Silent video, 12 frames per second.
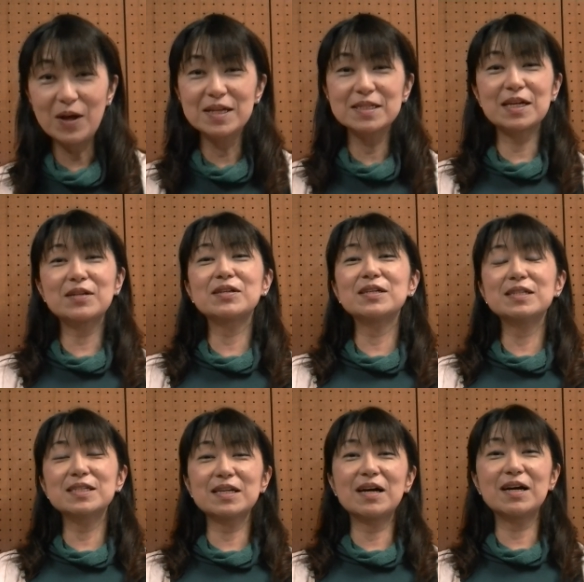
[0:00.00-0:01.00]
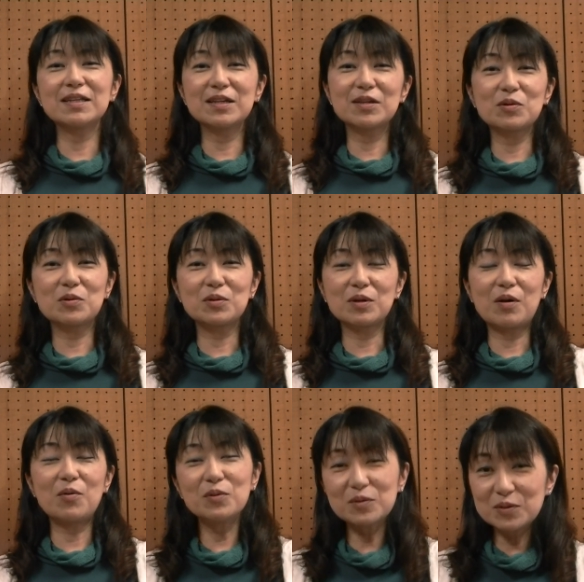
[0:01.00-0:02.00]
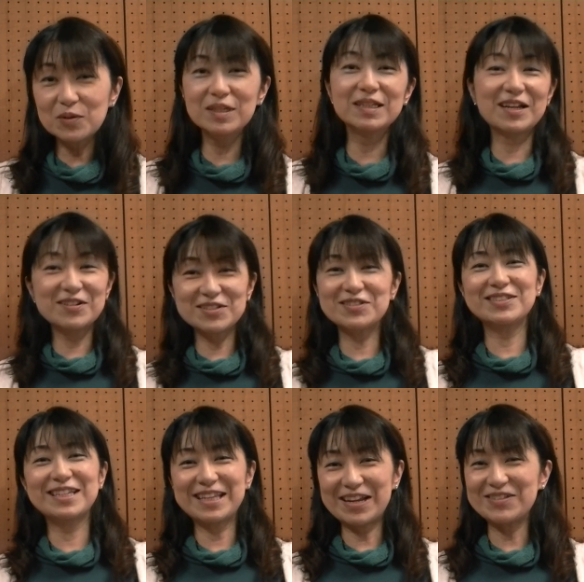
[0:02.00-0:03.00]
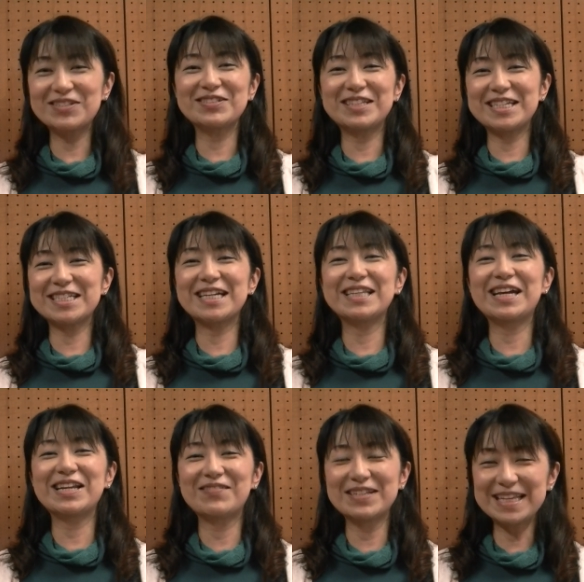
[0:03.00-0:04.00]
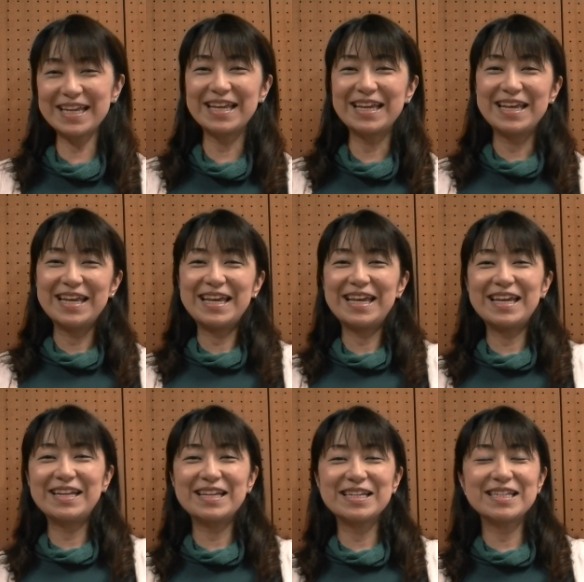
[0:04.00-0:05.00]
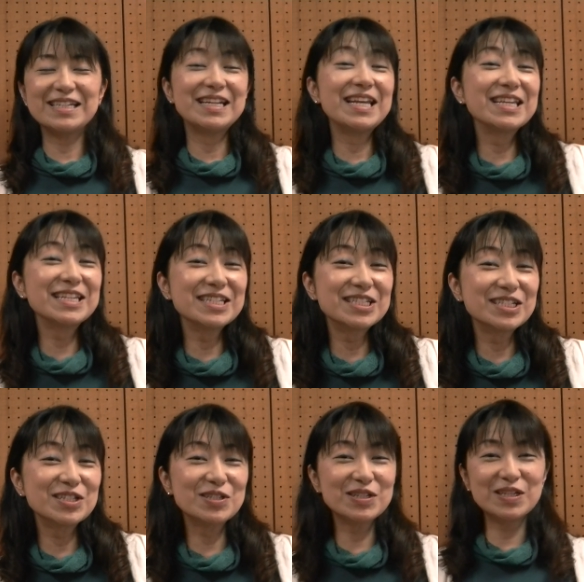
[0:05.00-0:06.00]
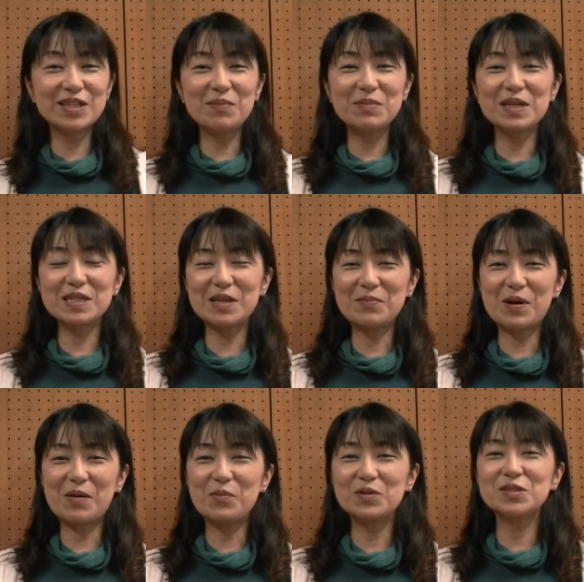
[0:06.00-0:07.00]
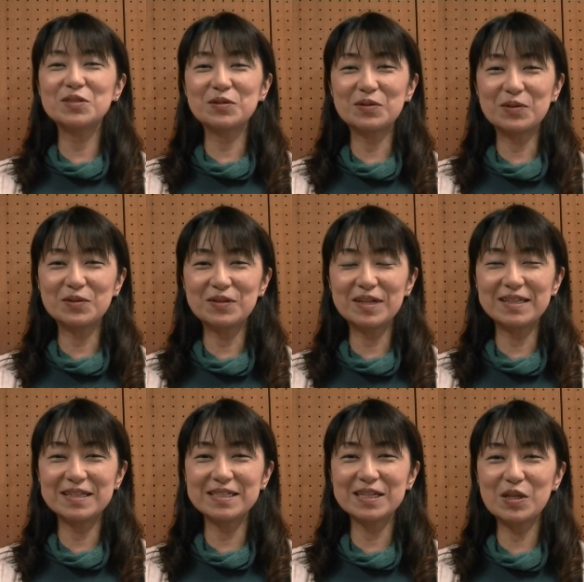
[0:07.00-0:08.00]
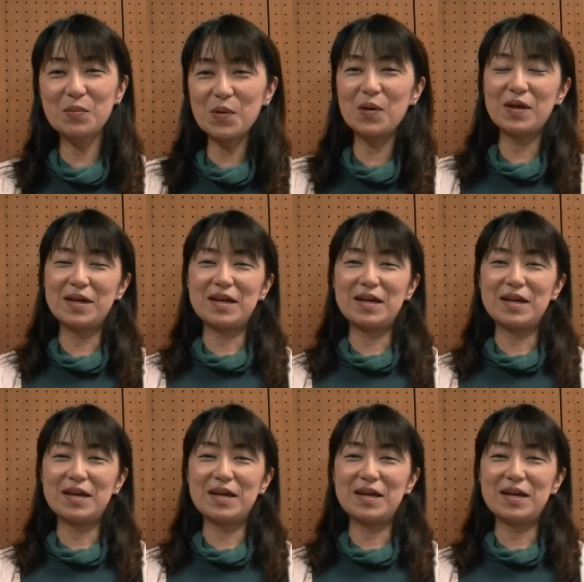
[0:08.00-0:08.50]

作品に参加できることが本当に楽しくて楽しくて仕方ありません、えー、歴史好きな皆様はもちろんのことなんですけどもあの